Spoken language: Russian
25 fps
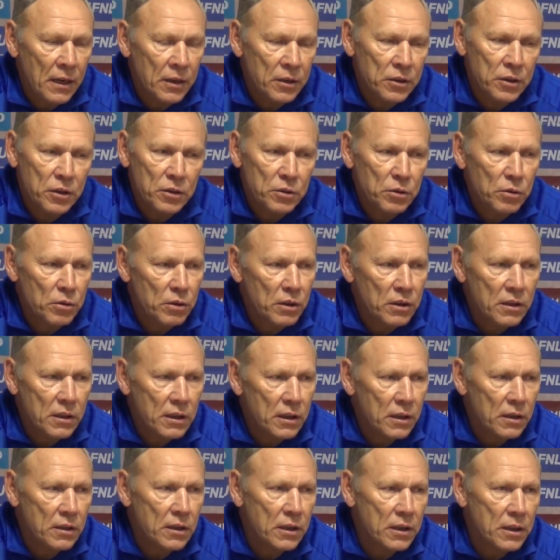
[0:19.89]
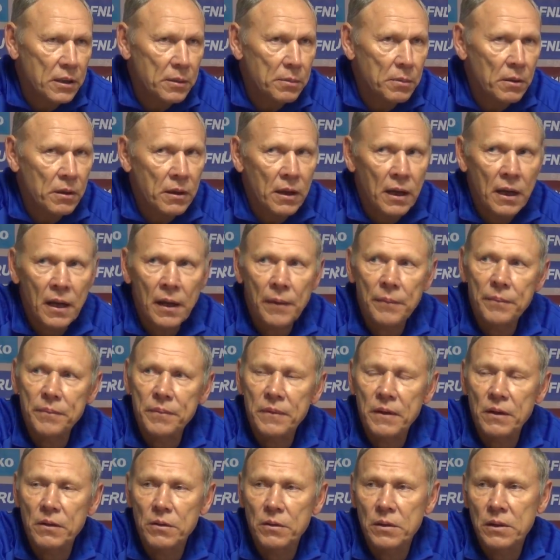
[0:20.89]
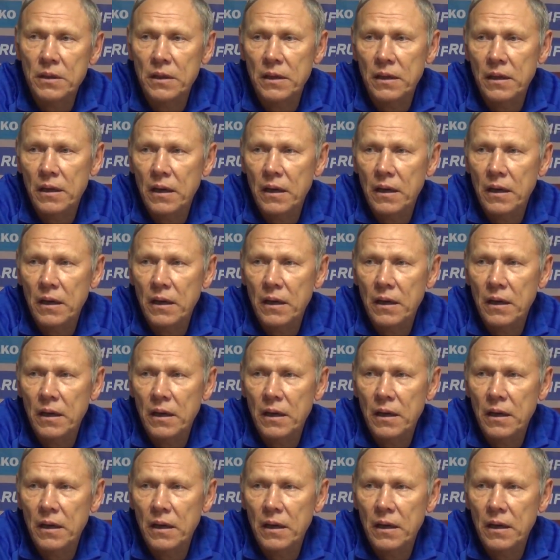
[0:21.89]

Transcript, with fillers: сезона, наверное, не было. Вот.